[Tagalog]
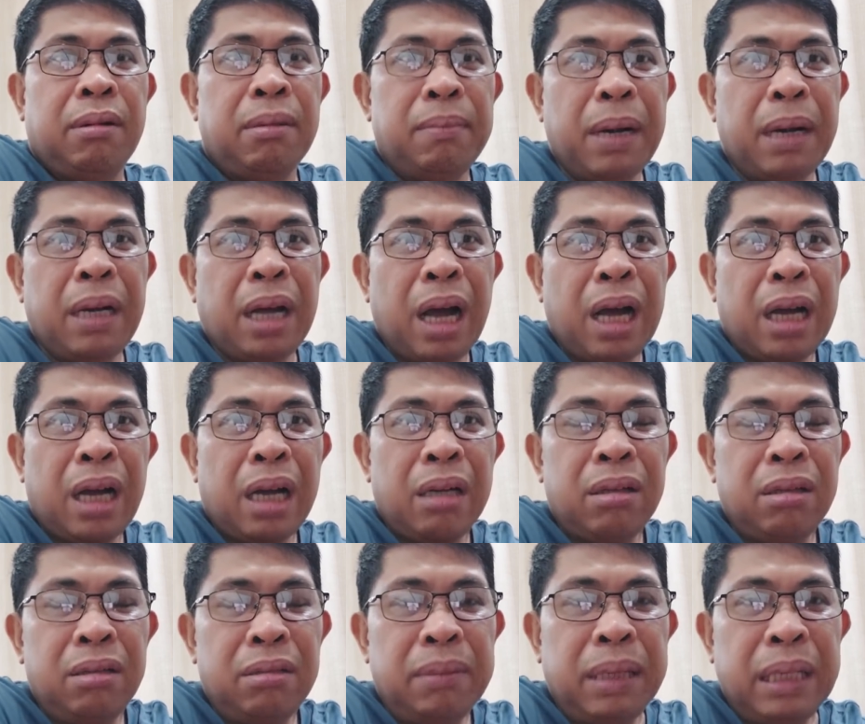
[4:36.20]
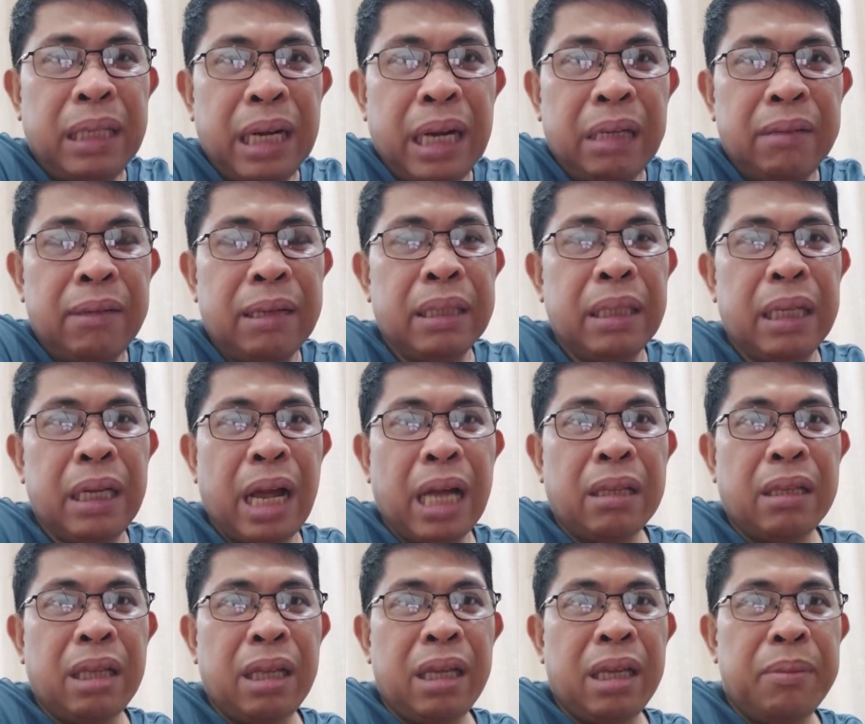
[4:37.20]
Kung magkakagulo man lang, wag na
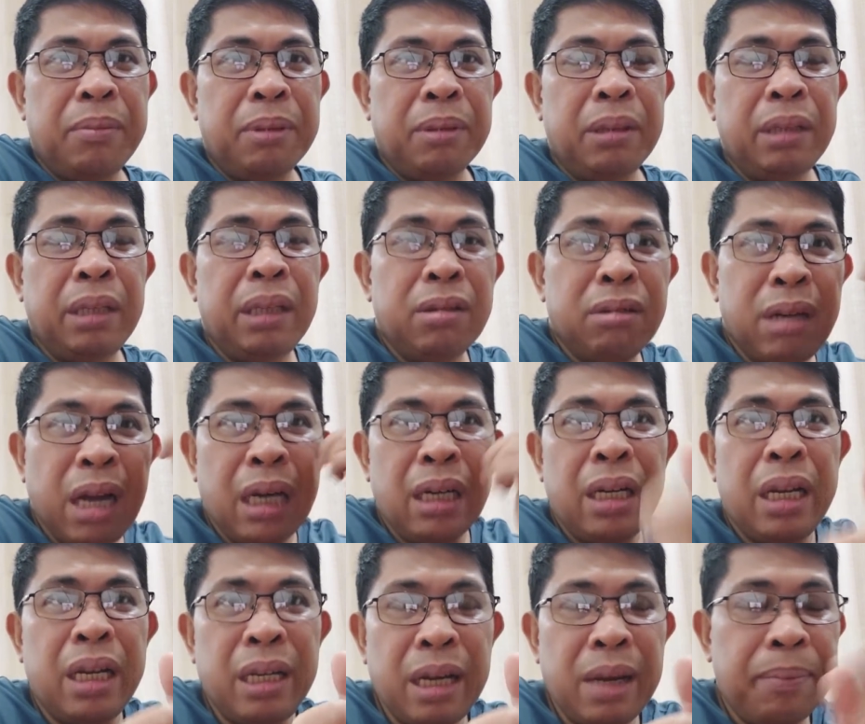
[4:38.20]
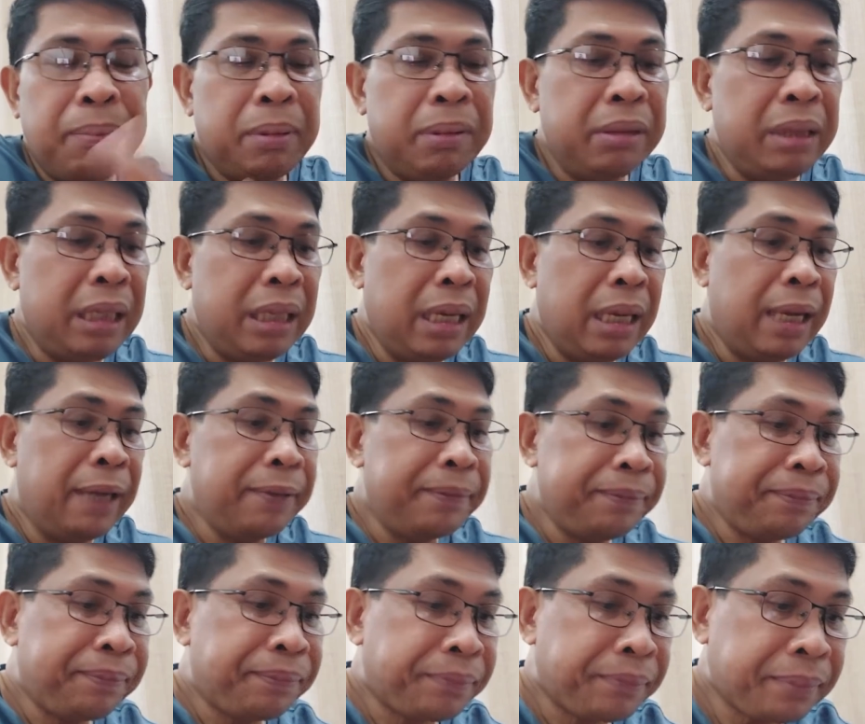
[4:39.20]
nating ibo. Iyon ang linya po nila.
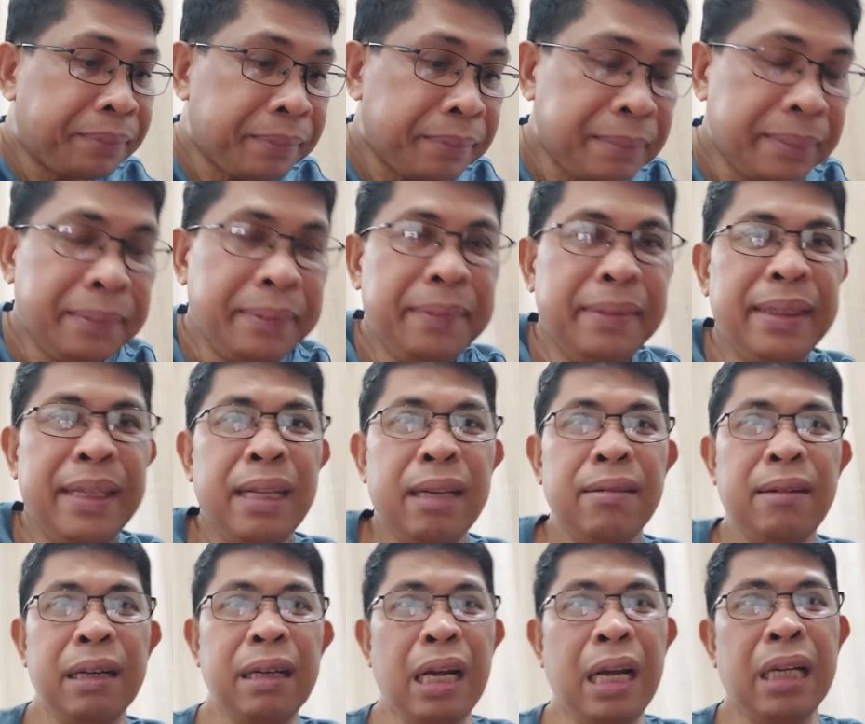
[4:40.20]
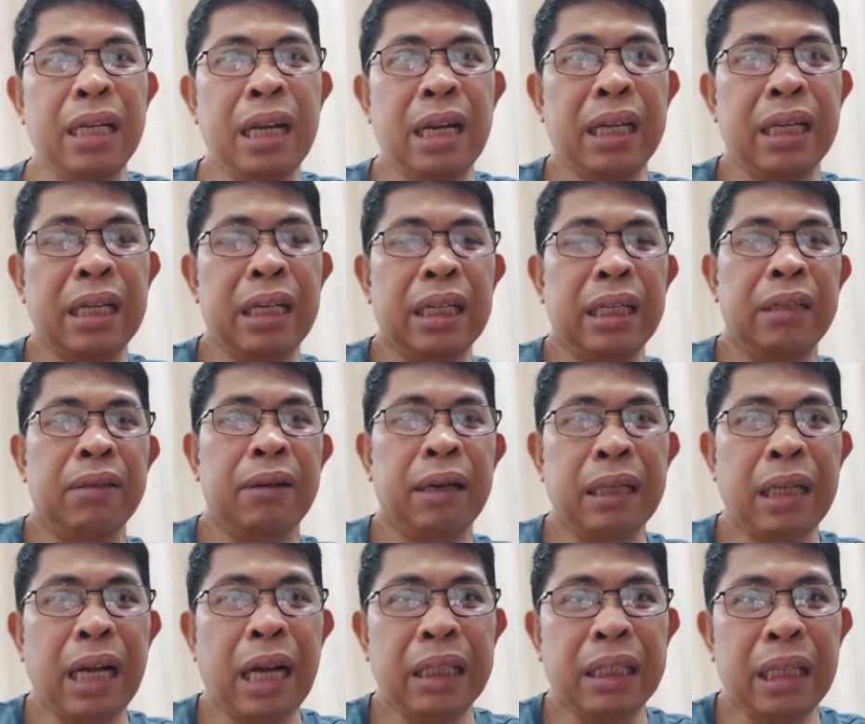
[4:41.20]
Wag na anyang,
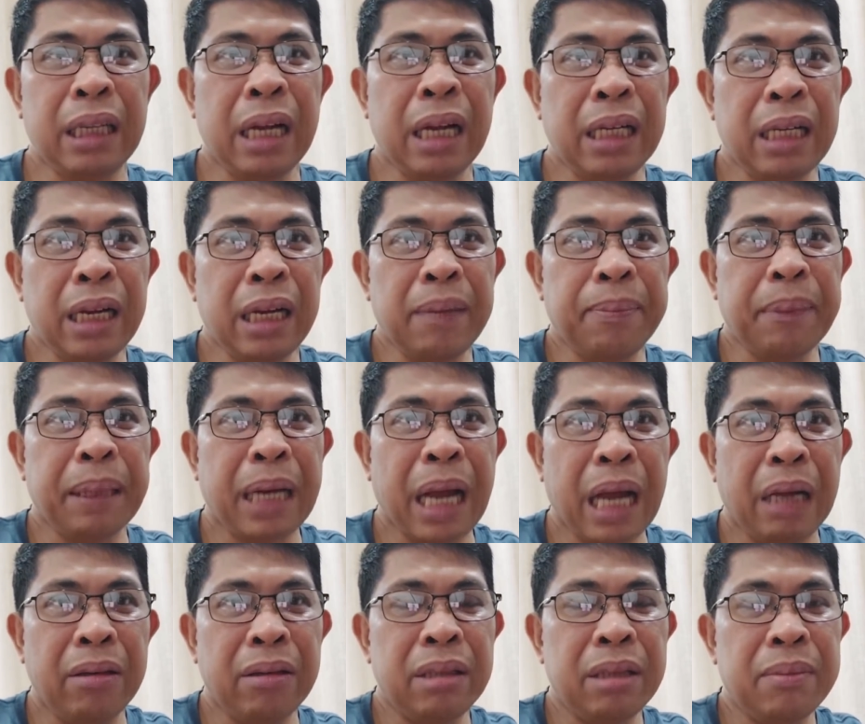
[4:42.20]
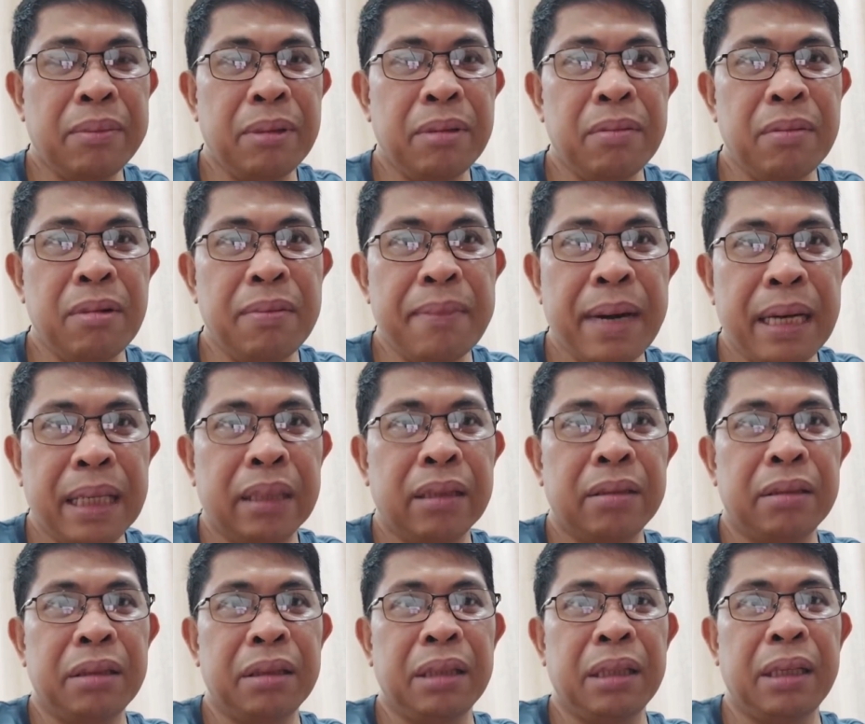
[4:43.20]
wag natin anyang ipanalo si Bongbong
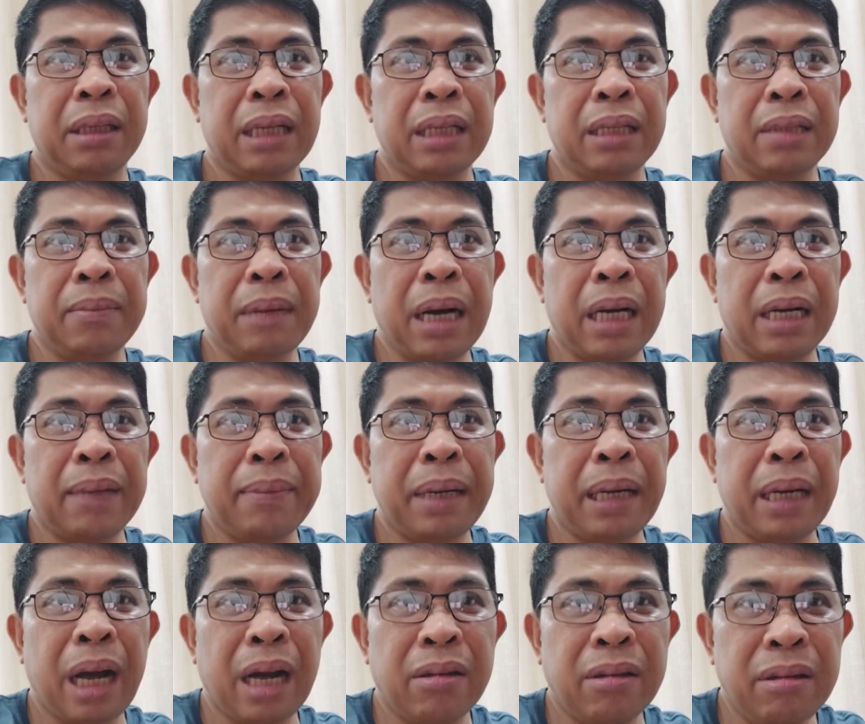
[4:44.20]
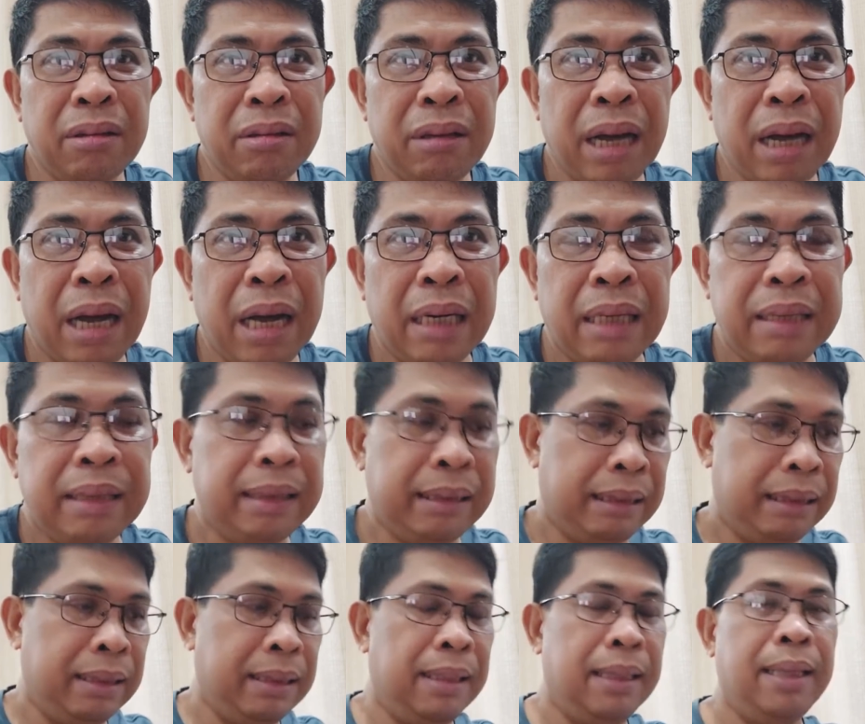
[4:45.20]
Marcos kasi baka magkagulo lang.
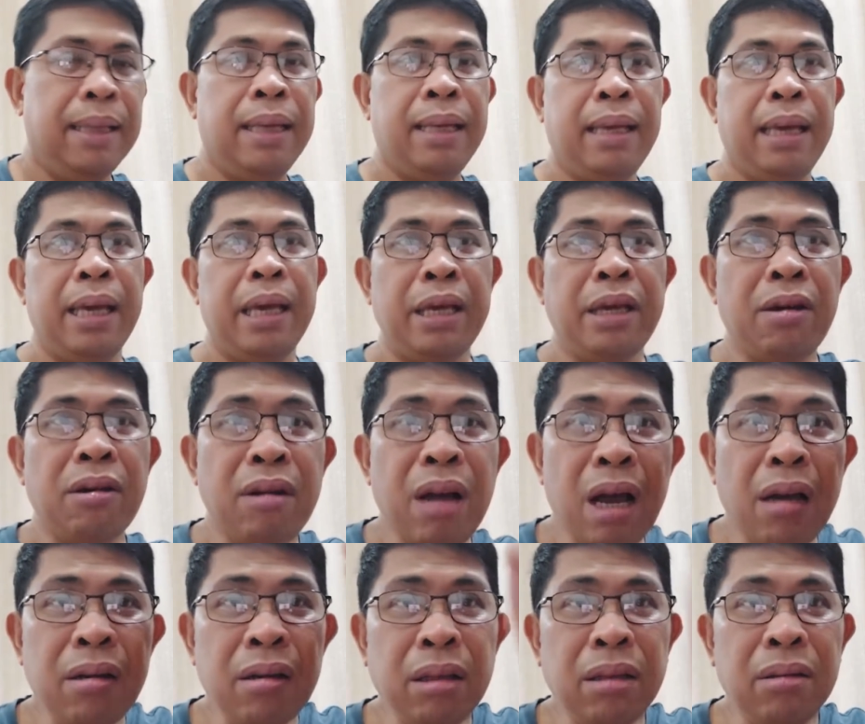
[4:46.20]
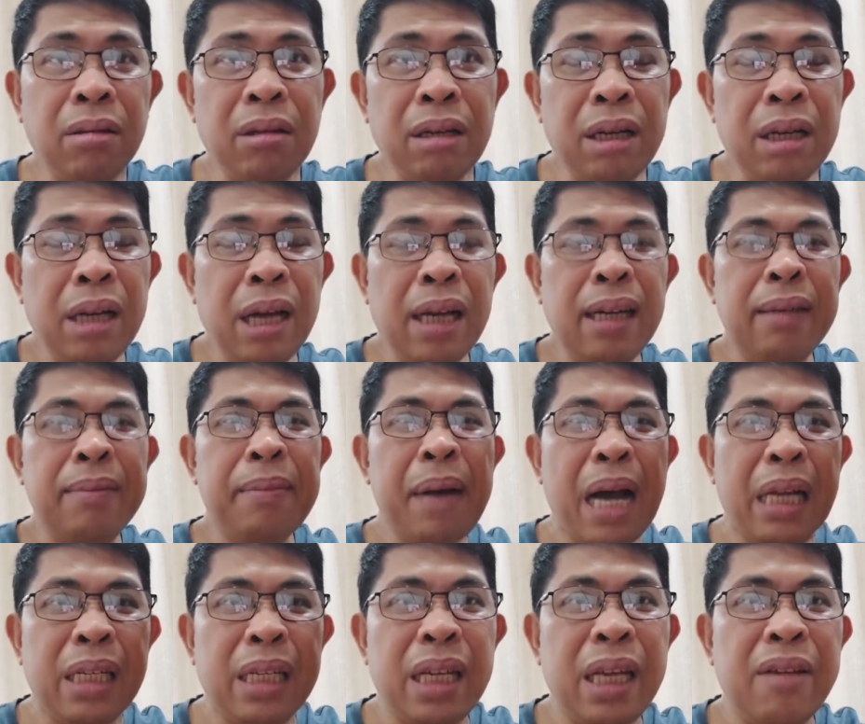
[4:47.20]
Iyon ang gusto nilang
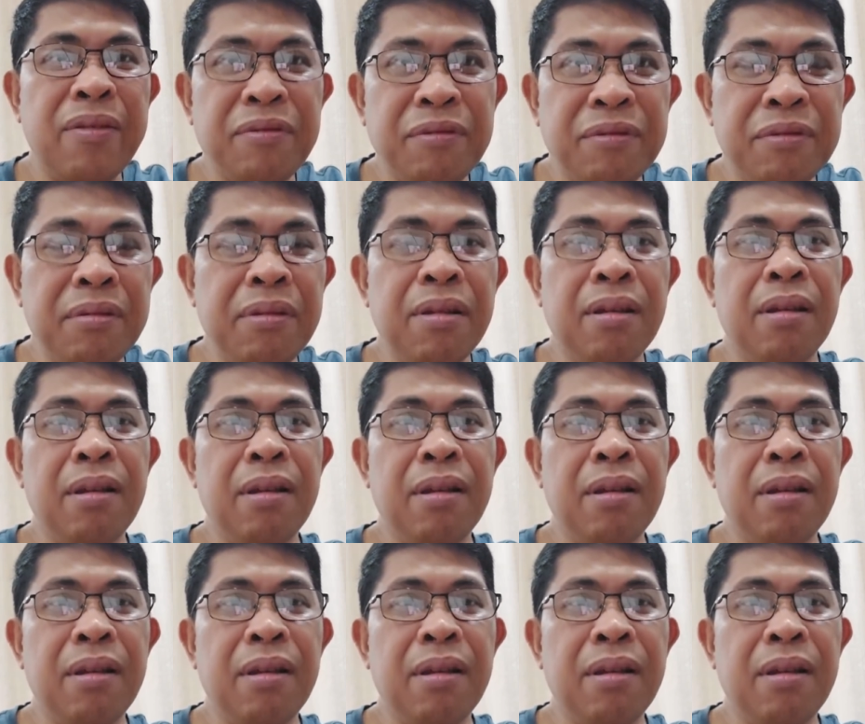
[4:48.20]
ma-achieve.